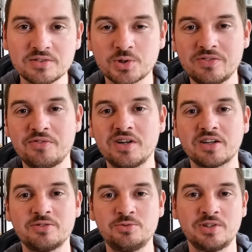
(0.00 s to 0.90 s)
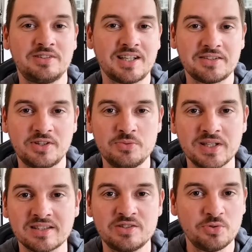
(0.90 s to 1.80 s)
hein. donc il va falloir que tu arrives à lui
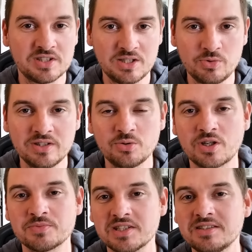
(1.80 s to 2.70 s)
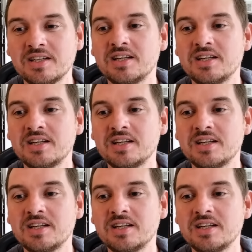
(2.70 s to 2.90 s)
mettre indestructible et des trucs comme ça.